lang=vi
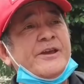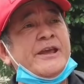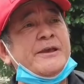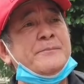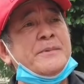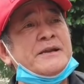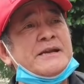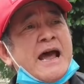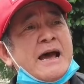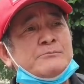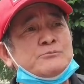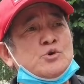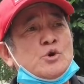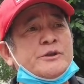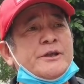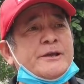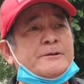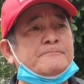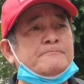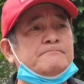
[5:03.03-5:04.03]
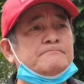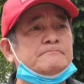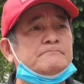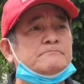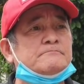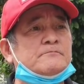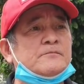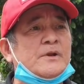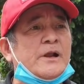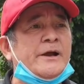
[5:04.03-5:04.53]
vì miền Nam ruột thịt
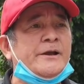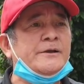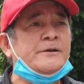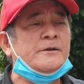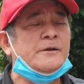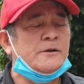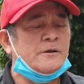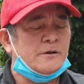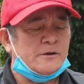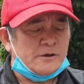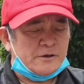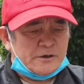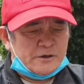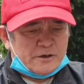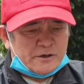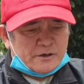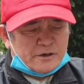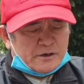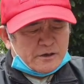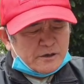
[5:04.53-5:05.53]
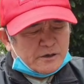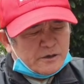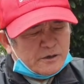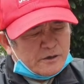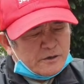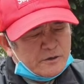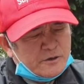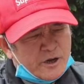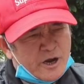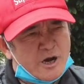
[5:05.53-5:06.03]
đấy
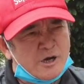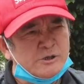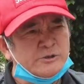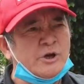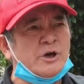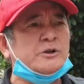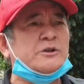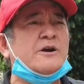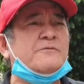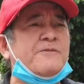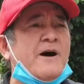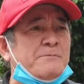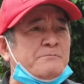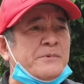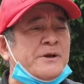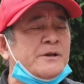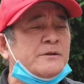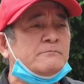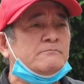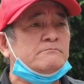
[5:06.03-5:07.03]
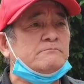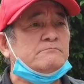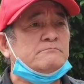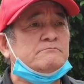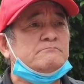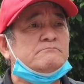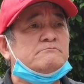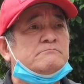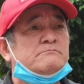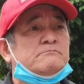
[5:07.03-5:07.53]
lương thực thực phẩm ấy
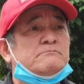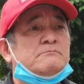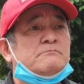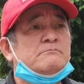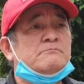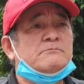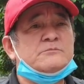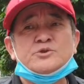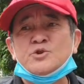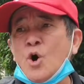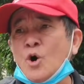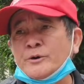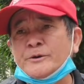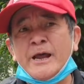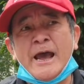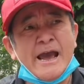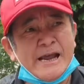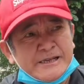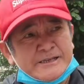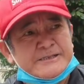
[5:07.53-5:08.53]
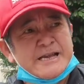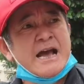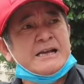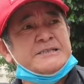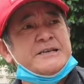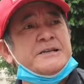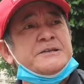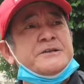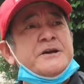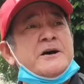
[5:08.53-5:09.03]
dồn hết
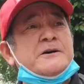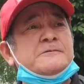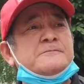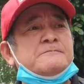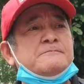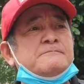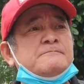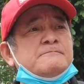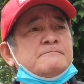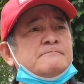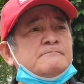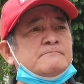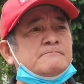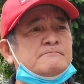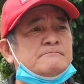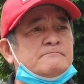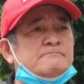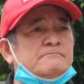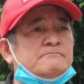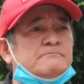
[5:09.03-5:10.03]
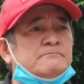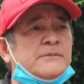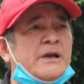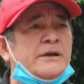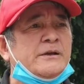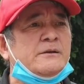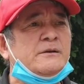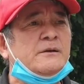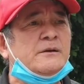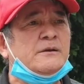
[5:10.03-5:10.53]
ra chiến trường
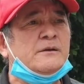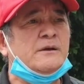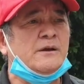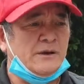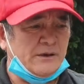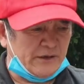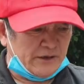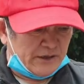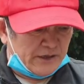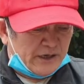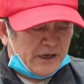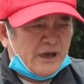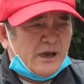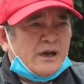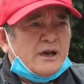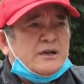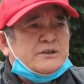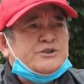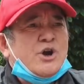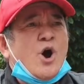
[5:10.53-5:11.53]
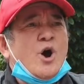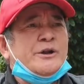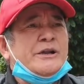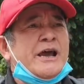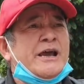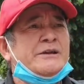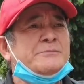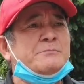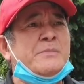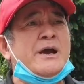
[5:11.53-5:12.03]
đấy. cho
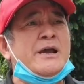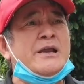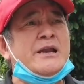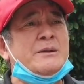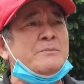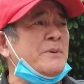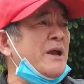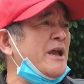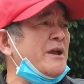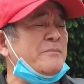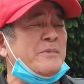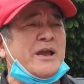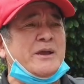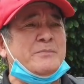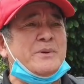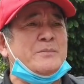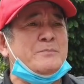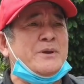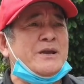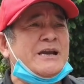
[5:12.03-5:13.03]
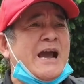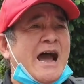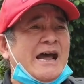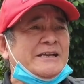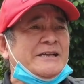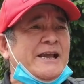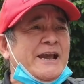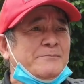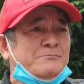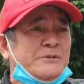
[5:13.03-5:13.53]
nên mới, mới, mới, mới, mới
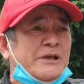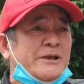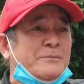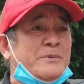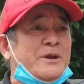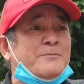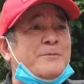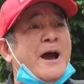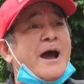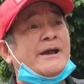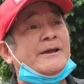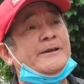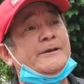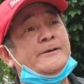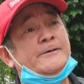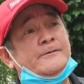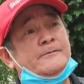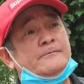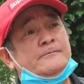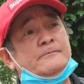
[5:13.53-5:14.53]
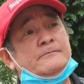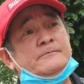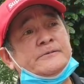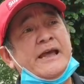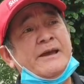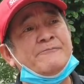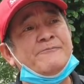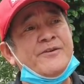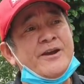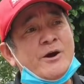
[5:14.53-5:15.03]
khan hiếm thì mới phải
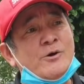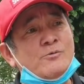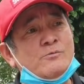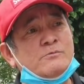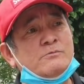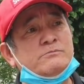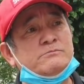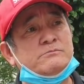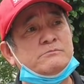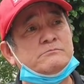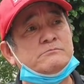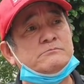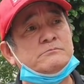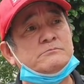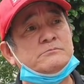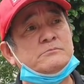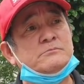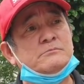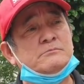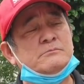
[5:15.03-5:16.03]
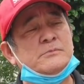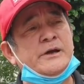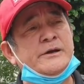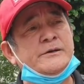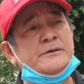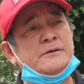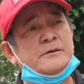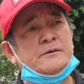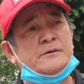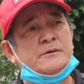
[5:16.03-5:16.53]
tem phiếu đấy